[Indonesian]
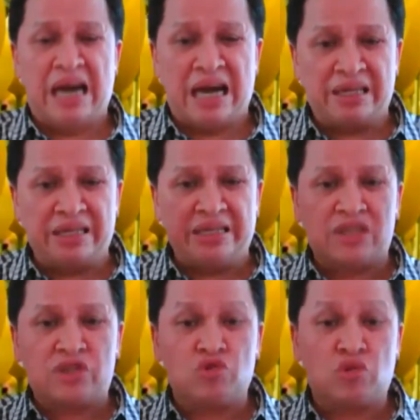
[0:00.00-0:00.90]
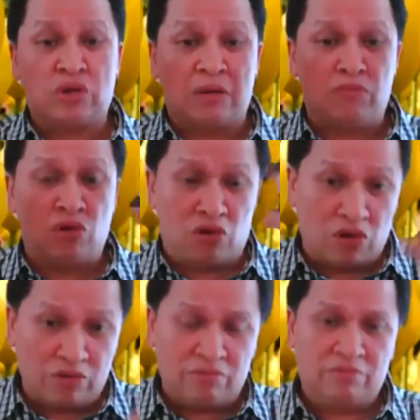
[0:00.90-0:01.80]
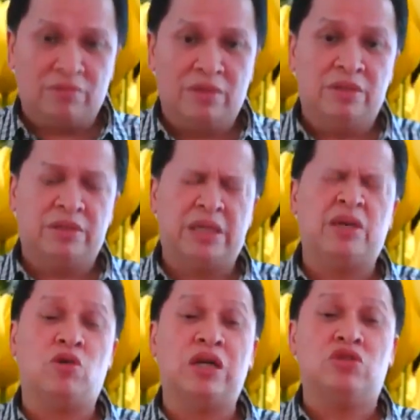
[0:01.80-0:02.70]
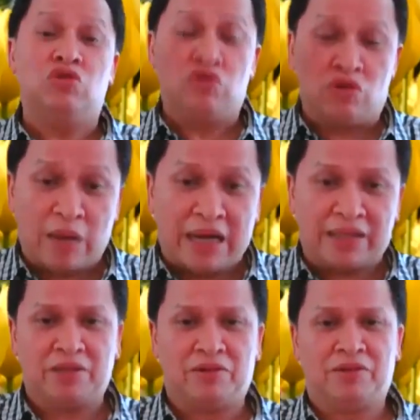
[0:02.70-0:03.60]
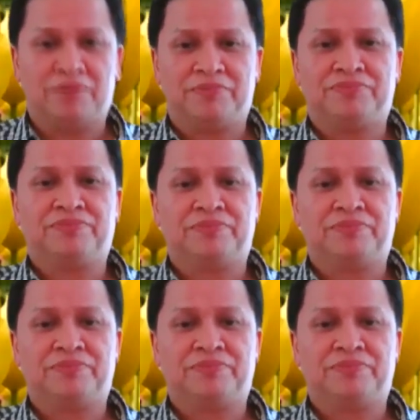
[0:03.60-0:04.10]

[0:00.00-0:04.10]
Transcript: Dari yang suka bohong jadi orang jujur banget gitu loh.